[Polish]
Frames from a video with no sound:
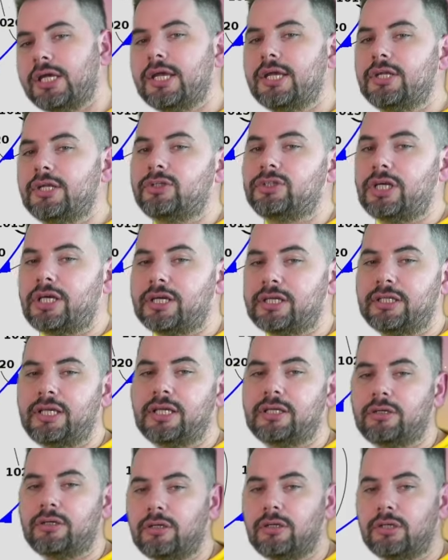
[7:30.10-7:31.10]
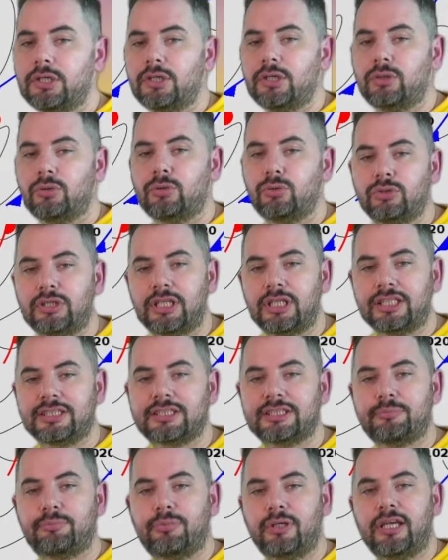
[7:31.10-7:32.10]
Czarnego. U
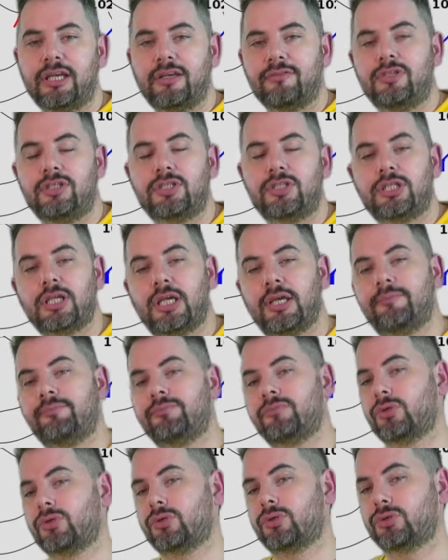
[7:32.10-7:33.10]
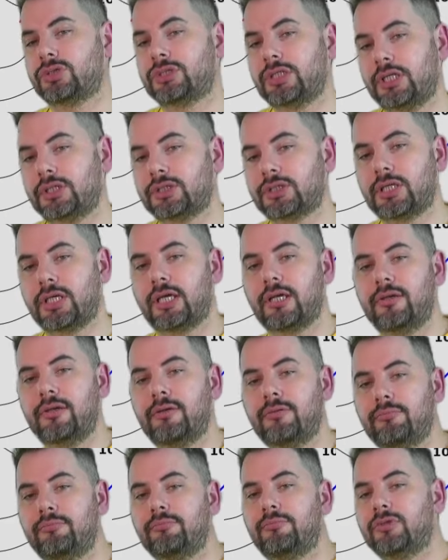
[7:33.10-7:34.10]
nas pojawi się troszeczkę
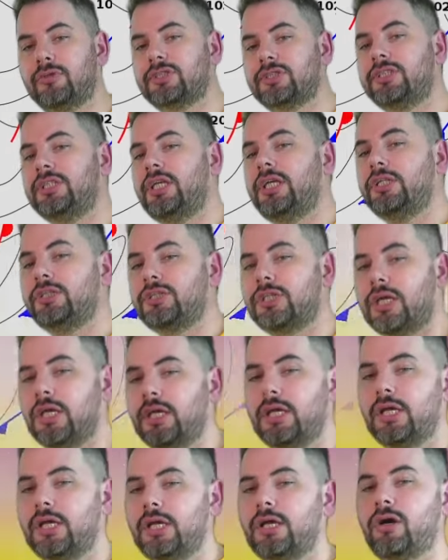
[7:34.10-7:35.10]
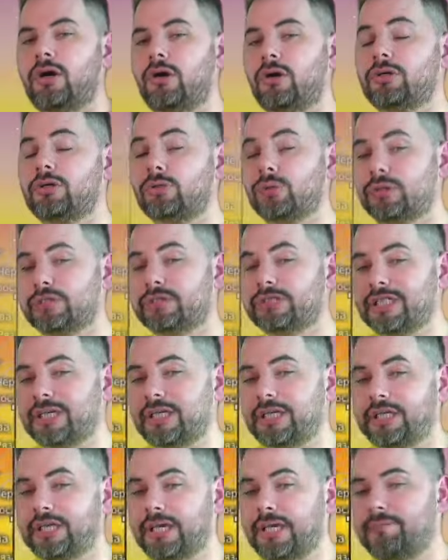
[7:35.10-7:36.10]
mocniejsze
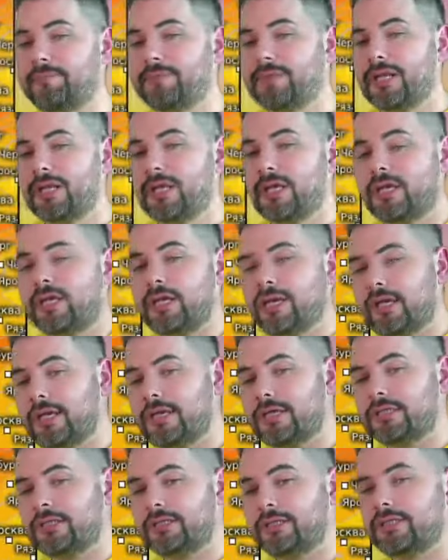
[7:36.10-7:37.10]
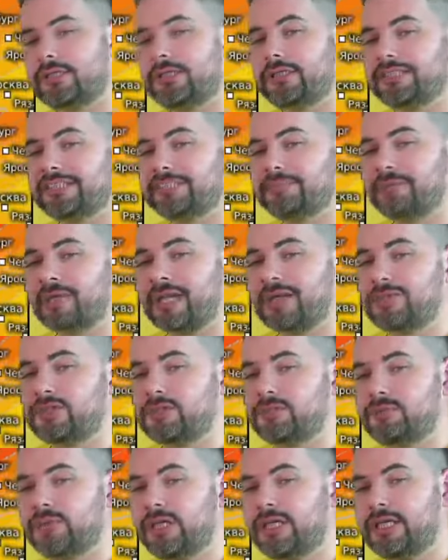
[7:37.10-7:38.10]
ochłodzenie e, i
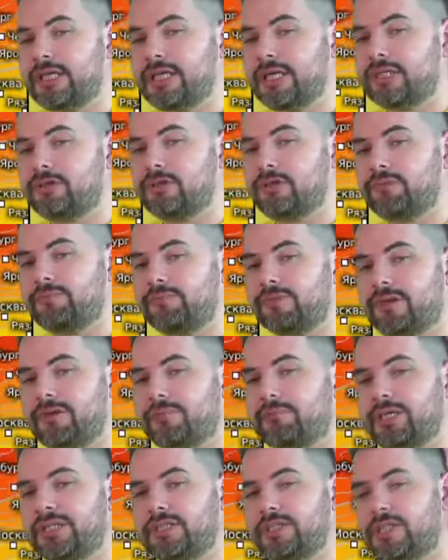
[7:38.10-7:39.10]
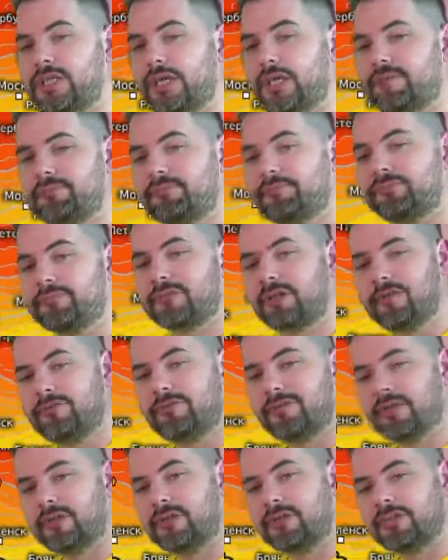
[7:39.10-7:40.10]
sprawdźmy, jak to będzie
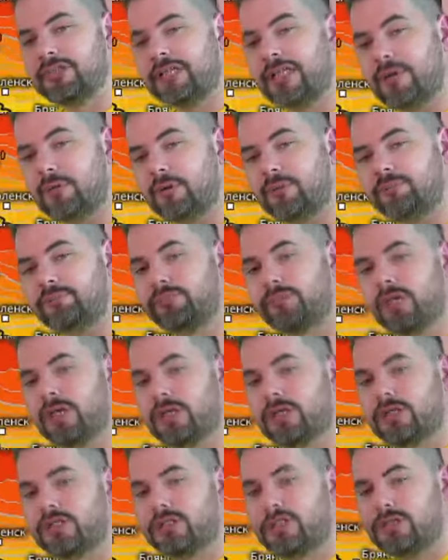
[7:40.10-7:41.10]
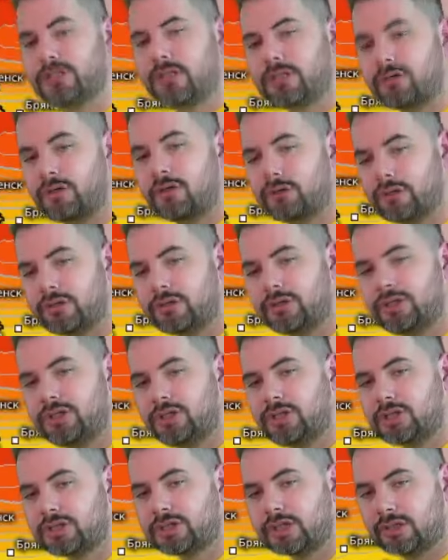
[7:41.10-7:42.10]
wyglądało. Ni że,
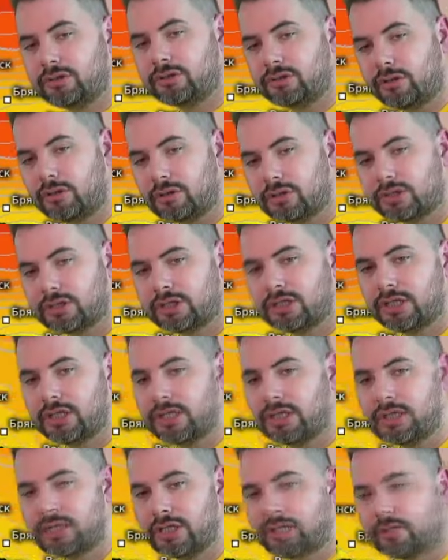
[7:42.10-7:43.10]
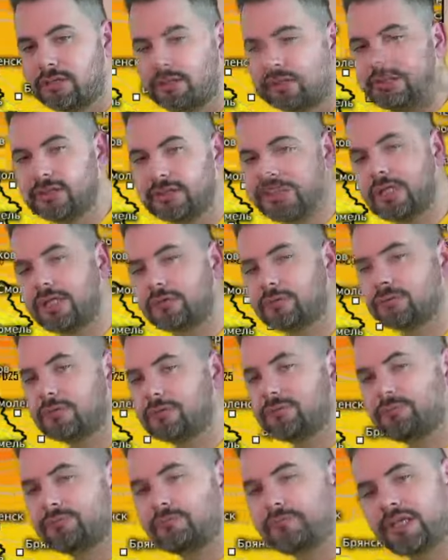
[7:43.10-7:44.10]
Dor- i Carlotta
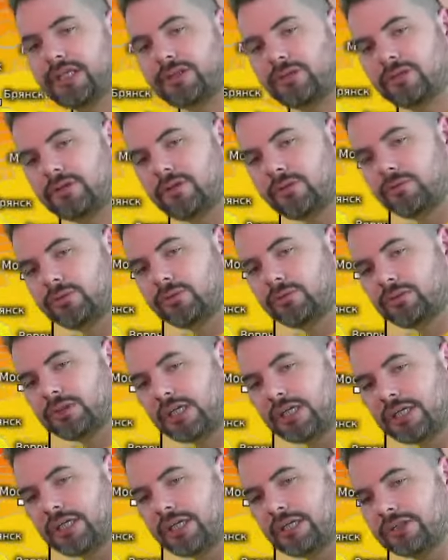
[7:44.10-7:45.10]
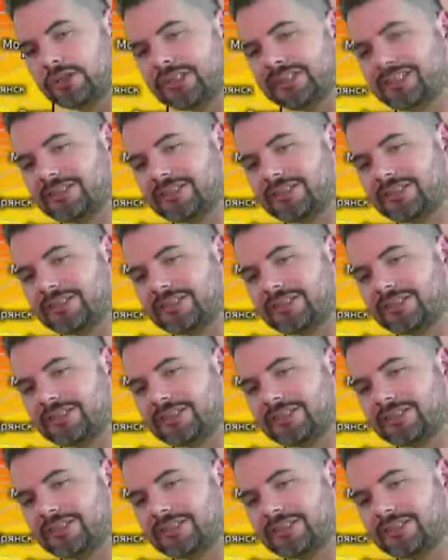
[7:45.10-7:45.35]
będą tutaj raczej